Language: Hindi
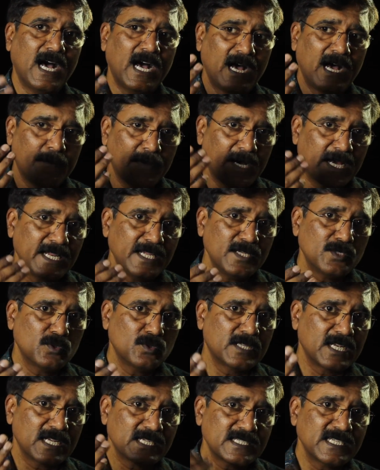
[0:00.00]
हमारी जो
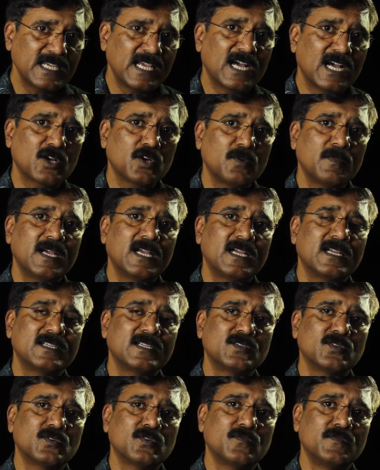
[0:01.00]
दृश्य आँखों
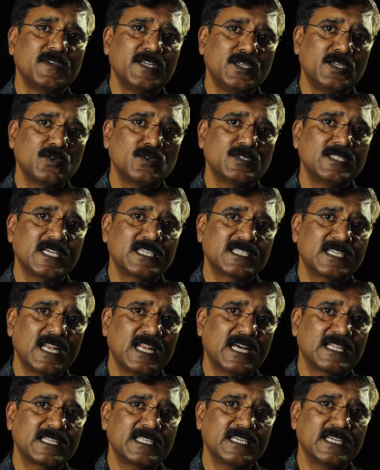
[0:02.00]
में जो वीडियो या
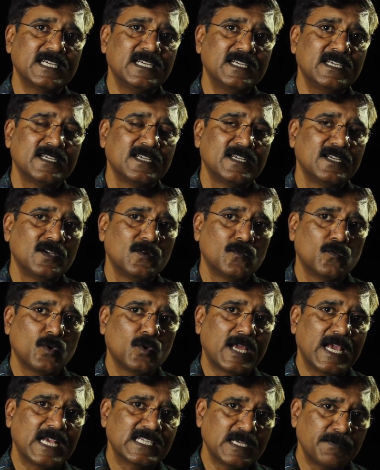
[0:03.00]
स्टिल आती है वो
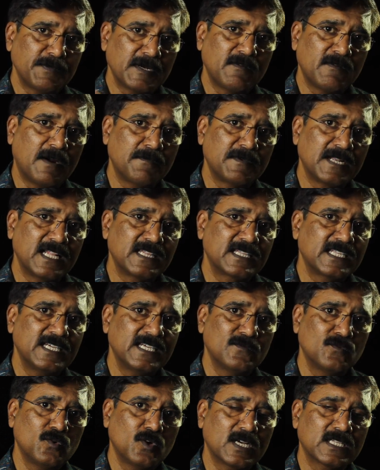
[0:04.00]
कैसा प्रभाव डालते
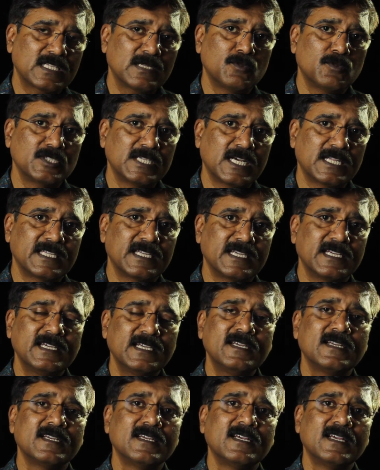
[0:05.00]
हैं वो ख़त्म हो जाते
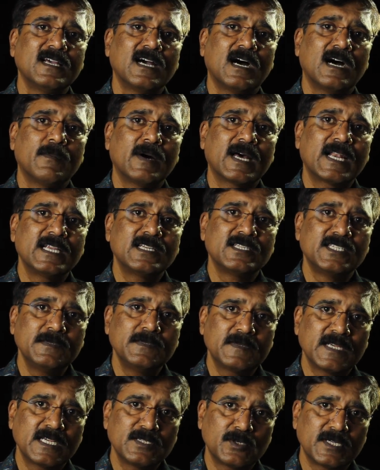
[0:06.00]
हैं हमारे
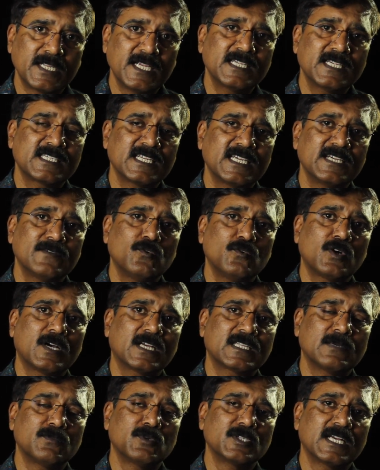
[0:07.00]
जीप का जो टेस्ट है वो
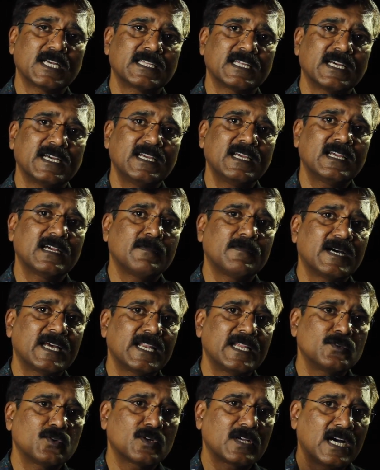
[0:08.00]
ख़त्म हो जाता है
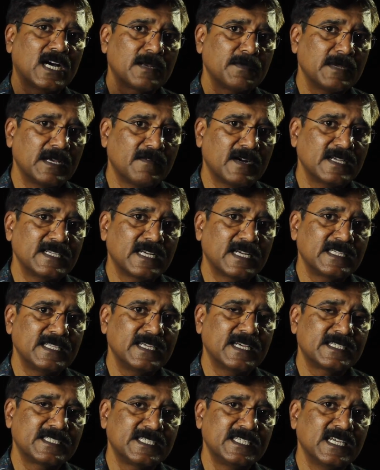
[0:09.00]
हमारे जो कान में आवाज़ आती
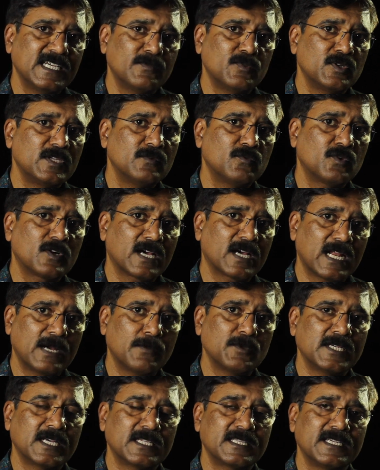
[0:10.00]
है अच्छी या बुरी वो
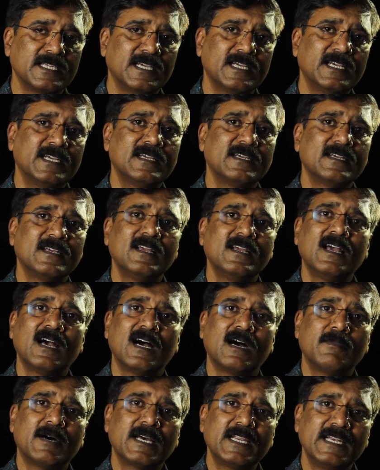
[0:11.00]
ख़राब हो जाती है
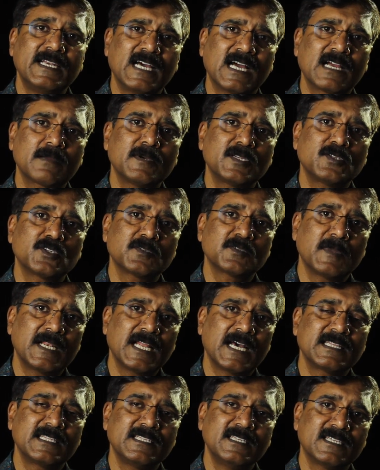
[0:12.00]
हमारी नाक में जो स्मेल
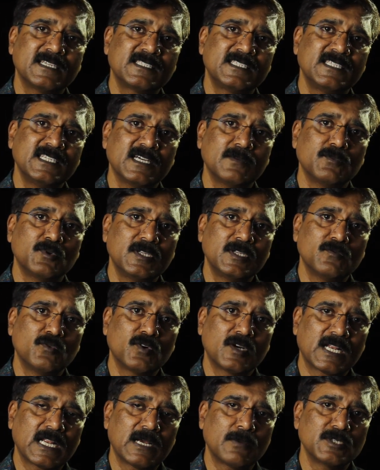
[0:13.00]
आती है अच्छी या बुरी वो
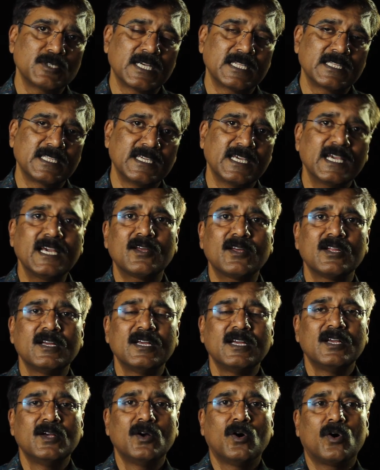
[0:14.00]
ख़राब हो जाती है
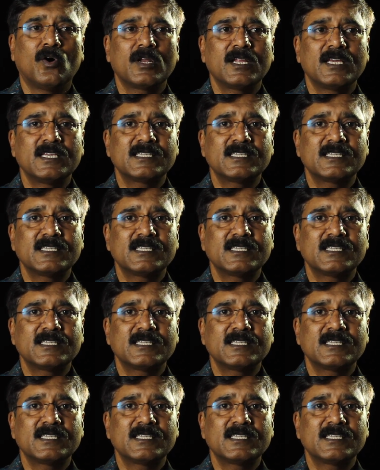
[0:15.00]
और